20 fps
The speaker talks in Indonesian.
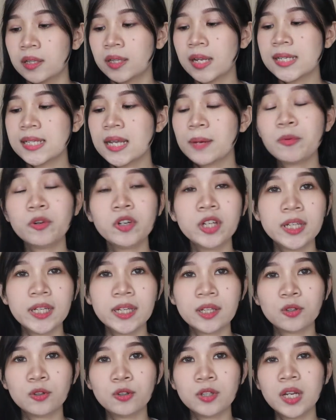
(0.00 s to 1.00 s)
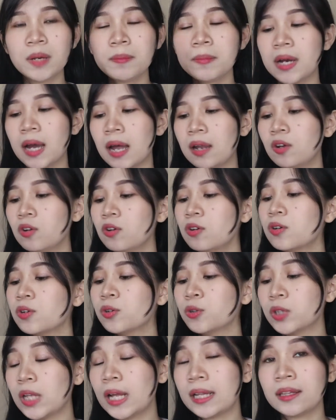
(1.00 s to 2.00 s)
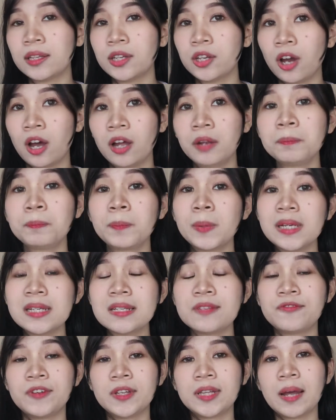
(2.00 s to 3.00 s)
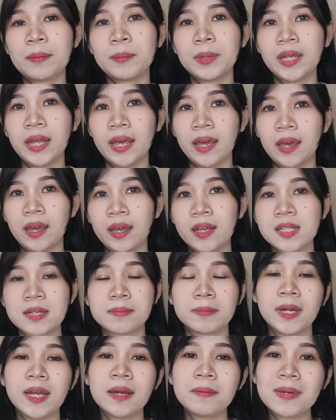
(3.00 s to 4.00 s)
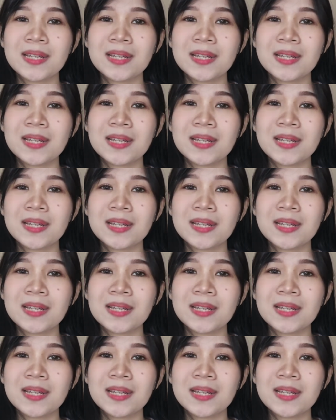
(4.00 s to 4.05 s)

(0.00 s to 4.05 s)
nah sabun ini tuh dia mengandung glutathione plus vitamin E sebenarnya